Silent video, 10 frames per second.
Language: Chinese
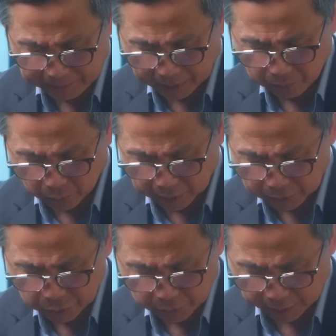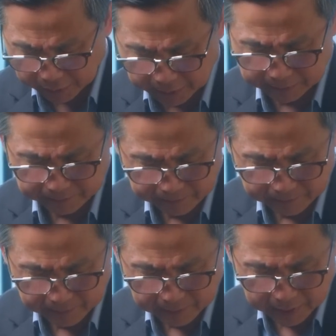免我的罪恶。
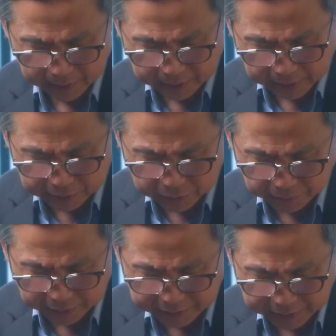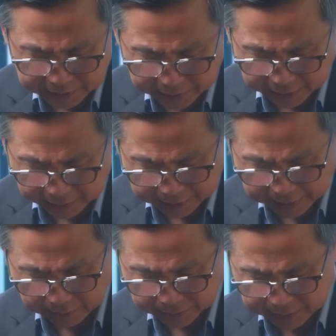也求你借着你的
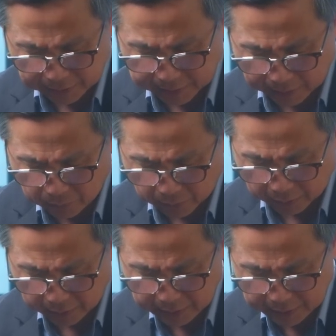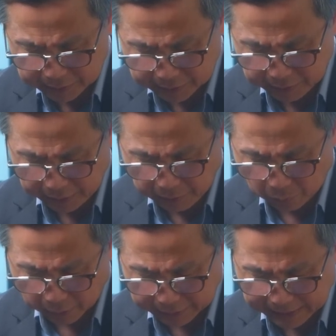道教导我，指引
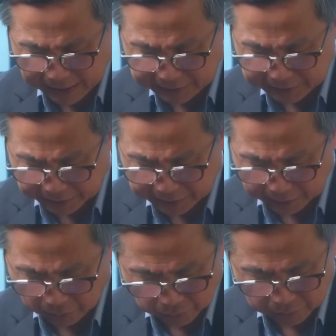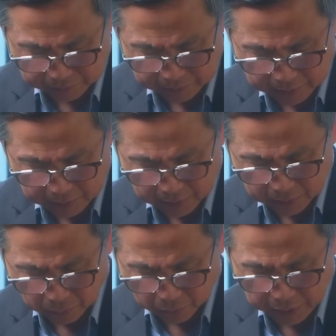我当行的路。
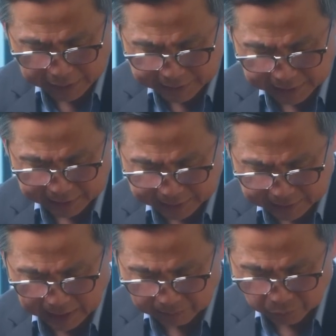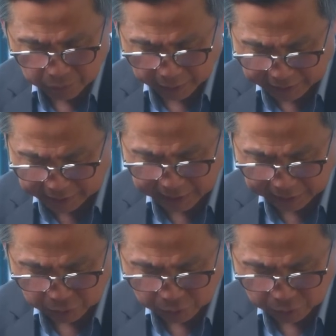我愿像撒母耳一样